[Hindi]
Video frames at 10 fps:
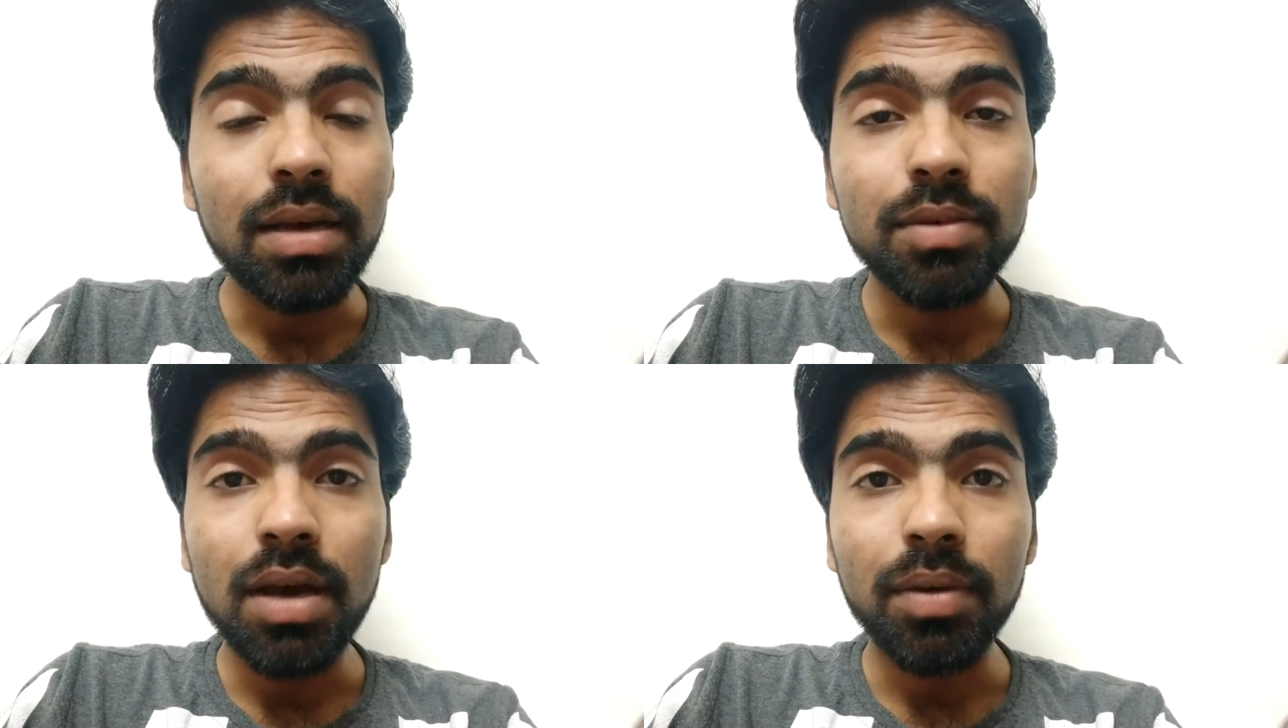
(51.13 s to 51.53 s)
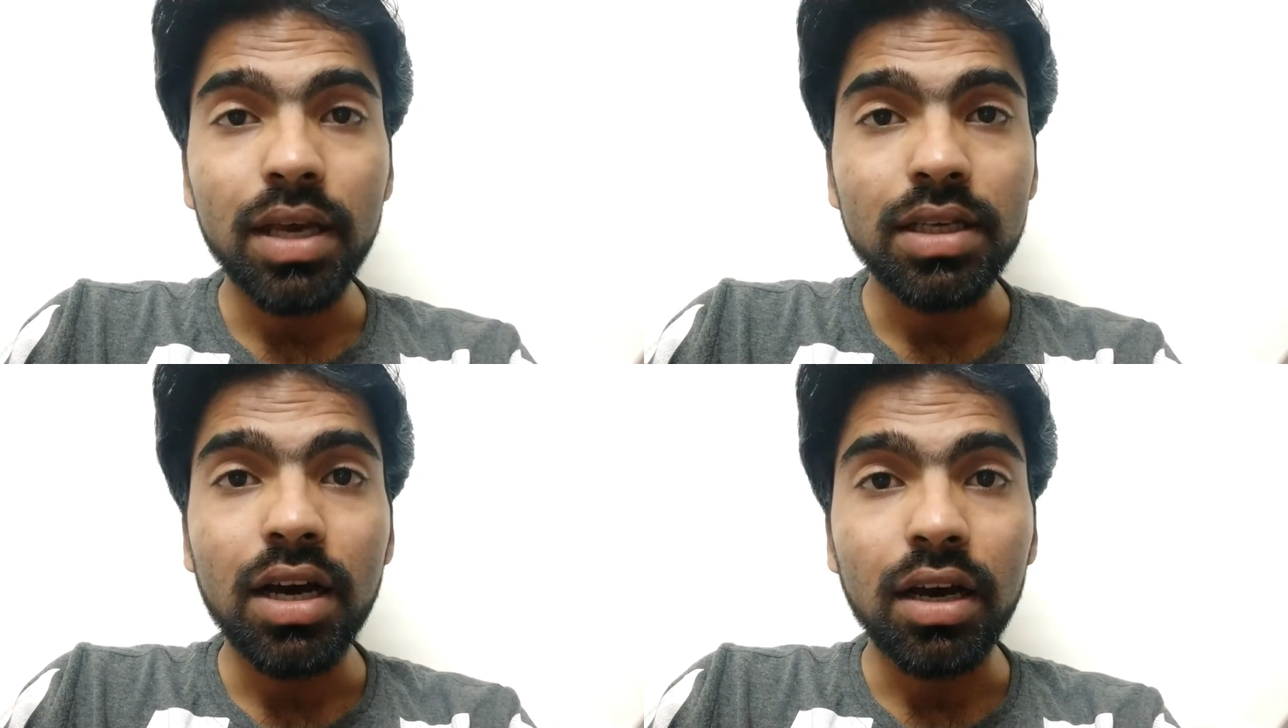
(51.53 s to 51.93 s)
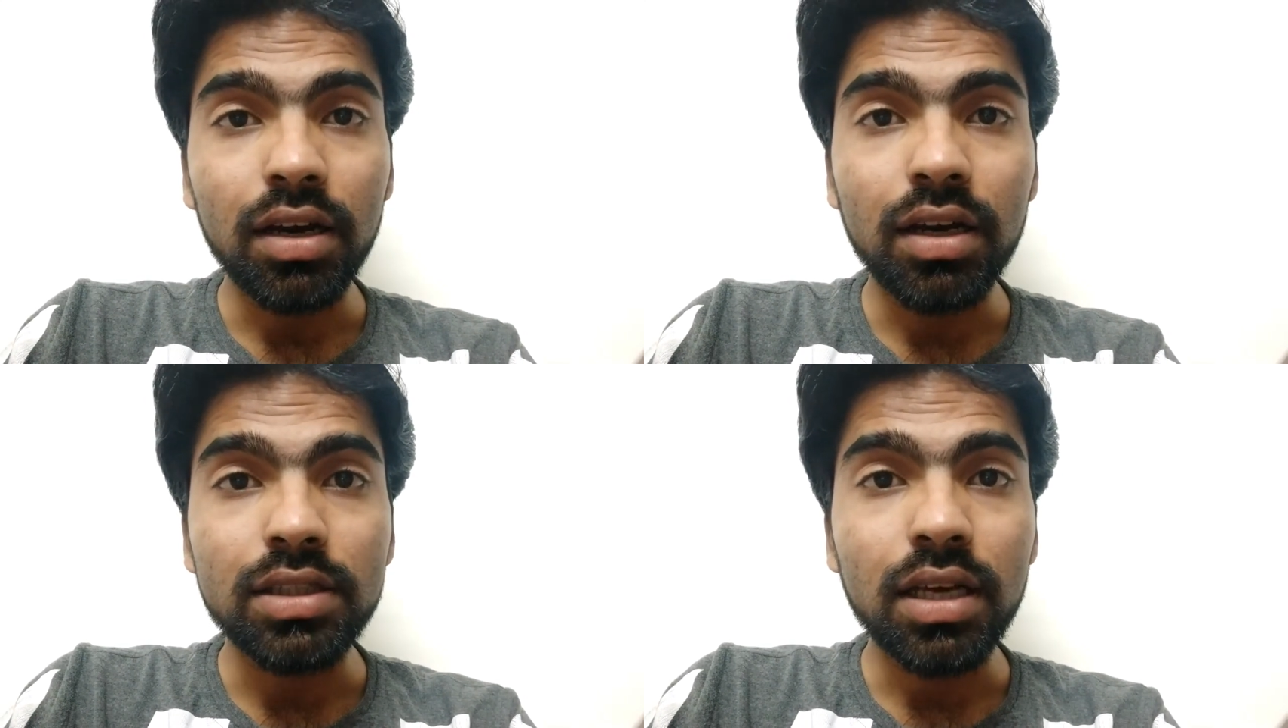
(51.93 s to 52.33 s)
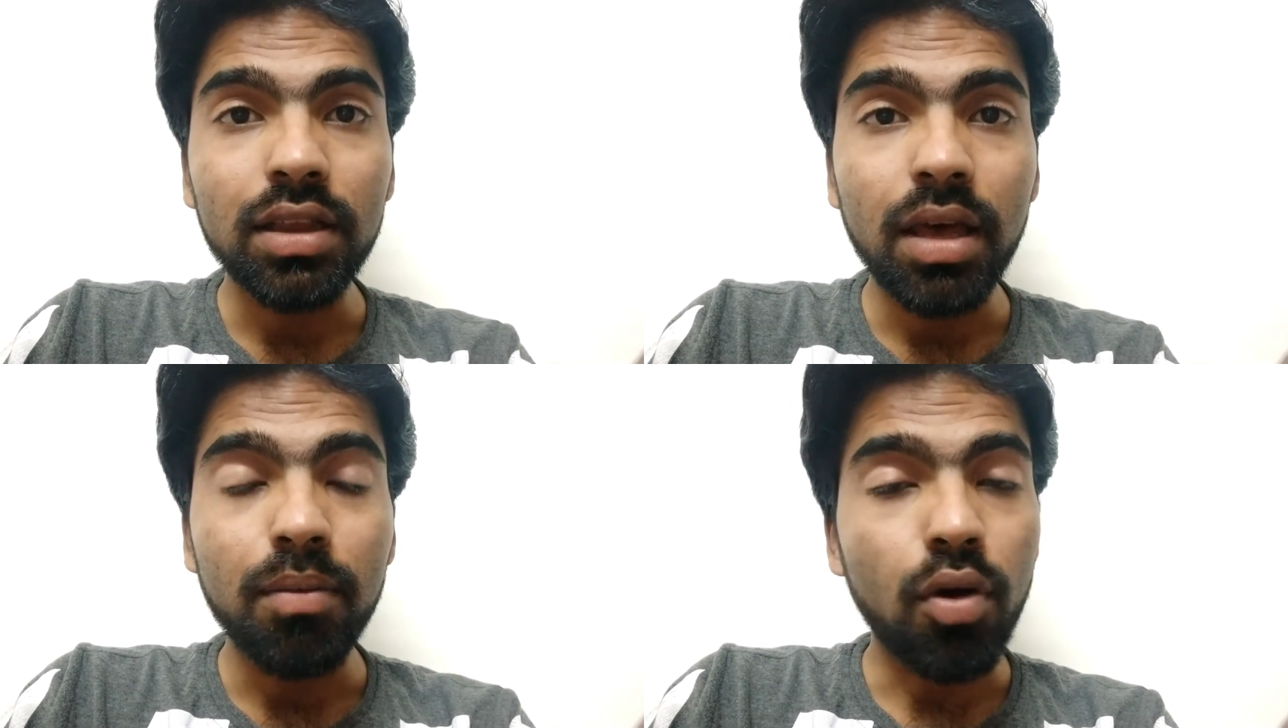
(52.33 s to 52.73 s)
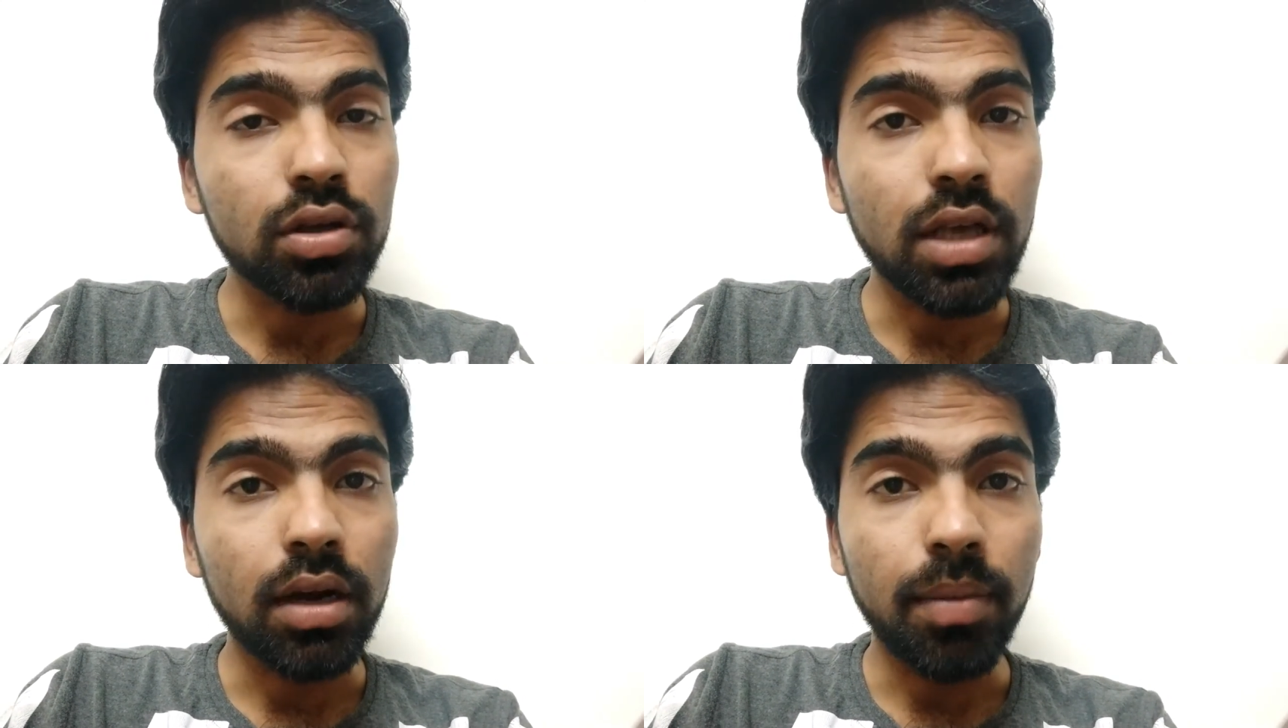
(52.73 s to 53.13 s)
हिसाब से आप कैसे अर्न कर सकते हैं
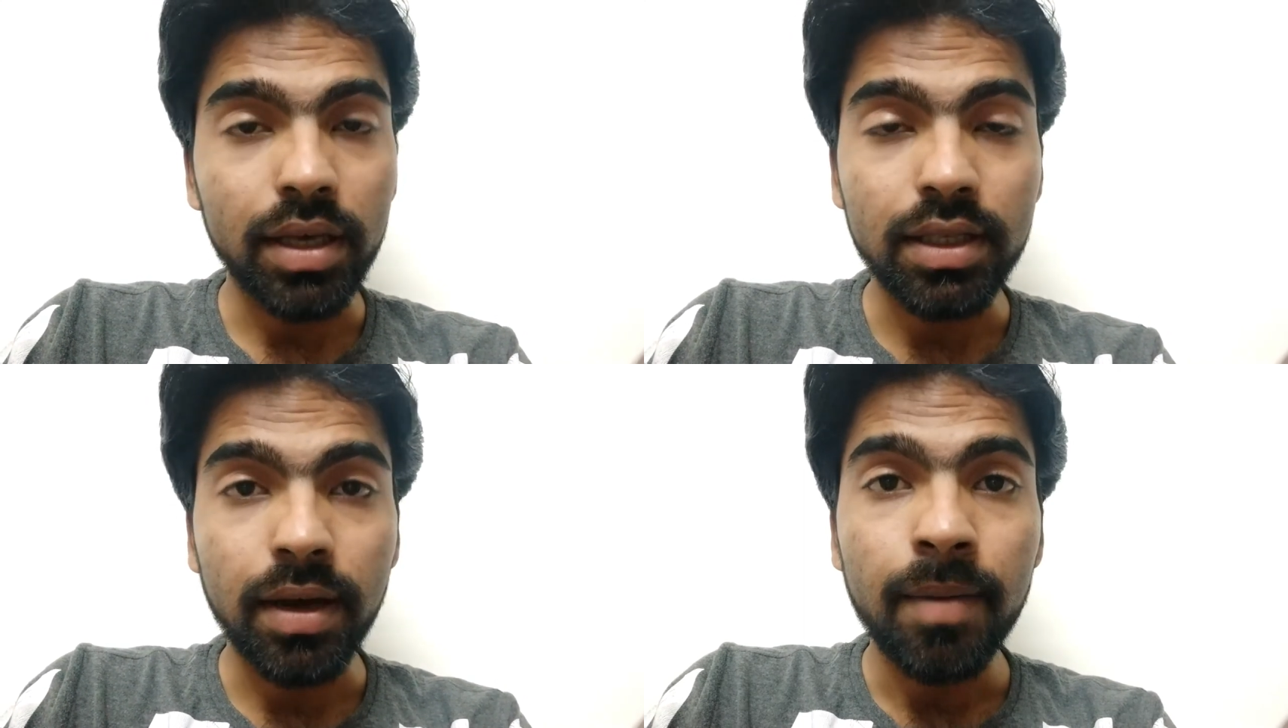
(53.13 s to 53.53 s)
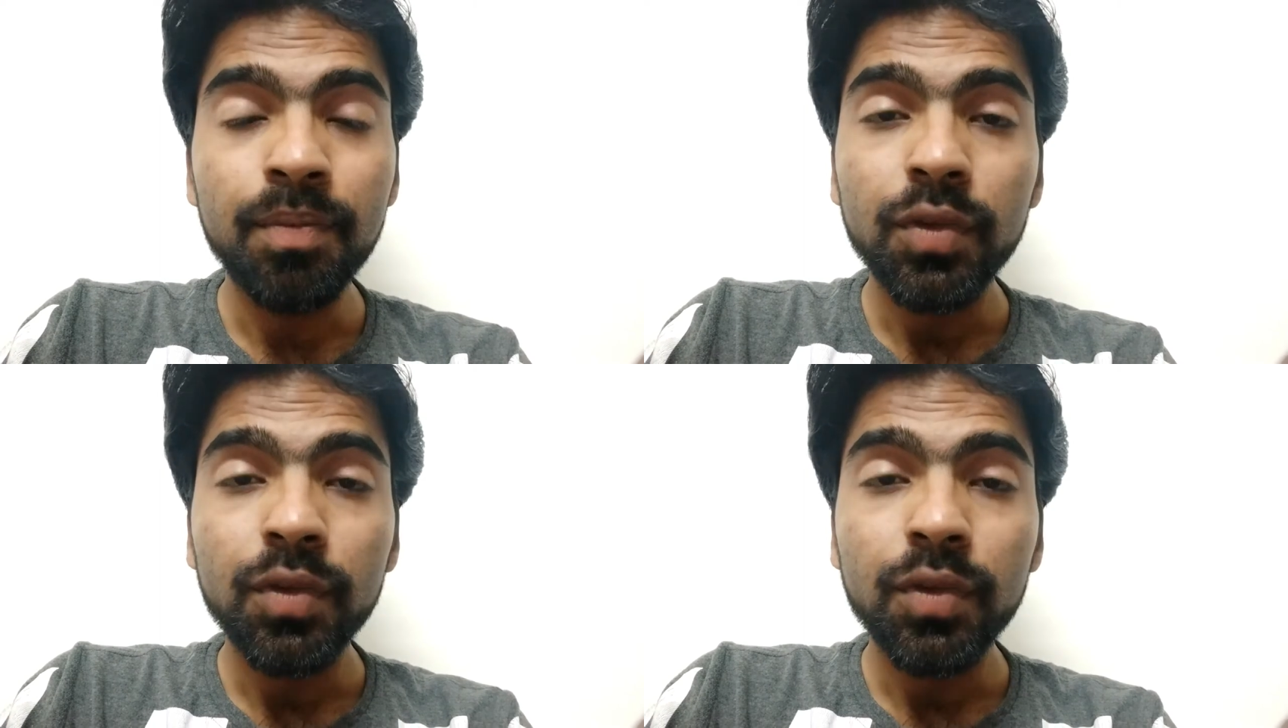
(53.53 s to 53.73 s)
बहुत सारा पैसा